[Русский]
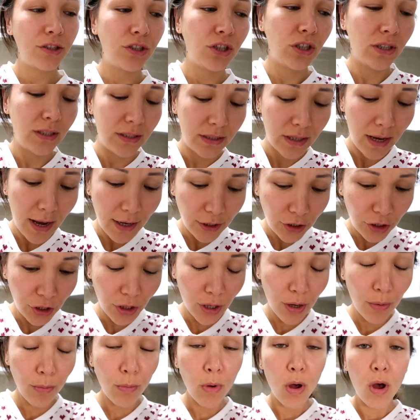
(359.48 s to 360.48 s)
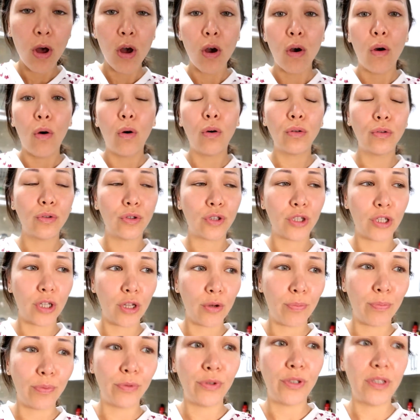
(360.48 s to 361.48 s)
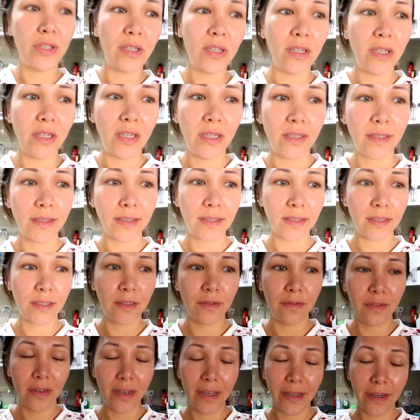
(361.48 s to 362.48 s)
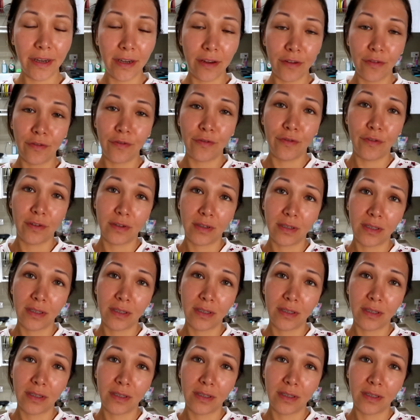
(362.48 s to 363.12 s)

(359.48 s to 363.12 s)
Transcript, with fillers: сейчас с Сашером. Он уже на пути из Твери в